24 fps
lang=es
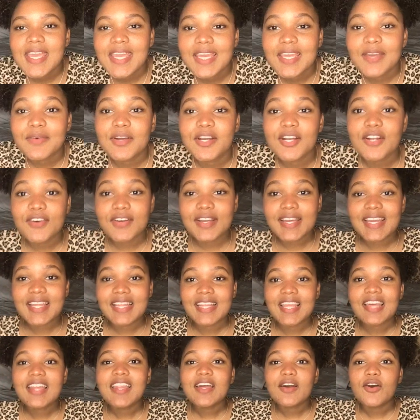y bueno, en el
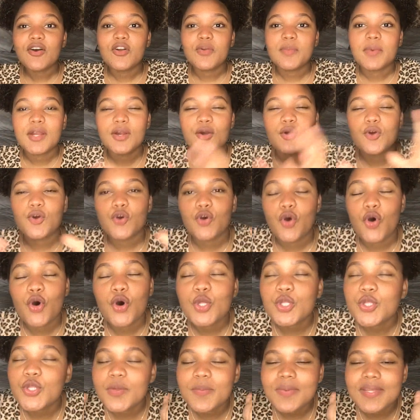día de hoy vengo con
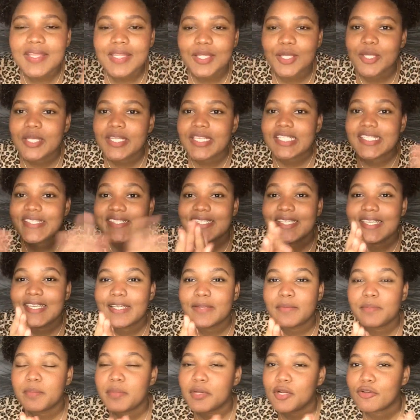otro video de
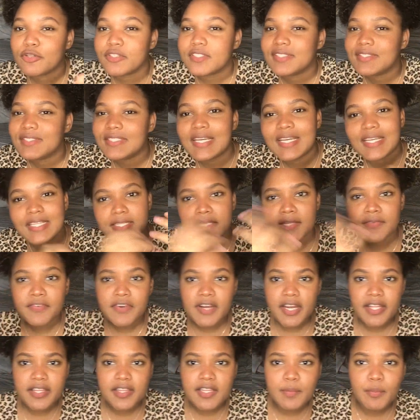chin, pero es
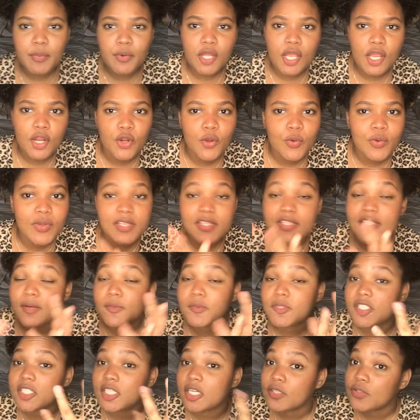diferente porque no voy a estar
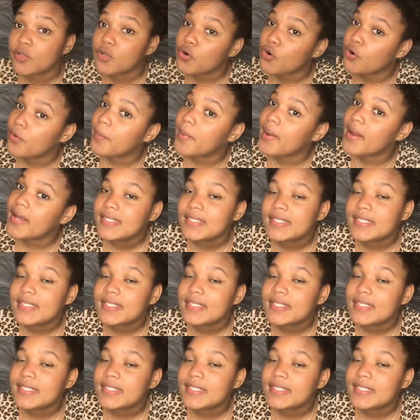mostrando ropa,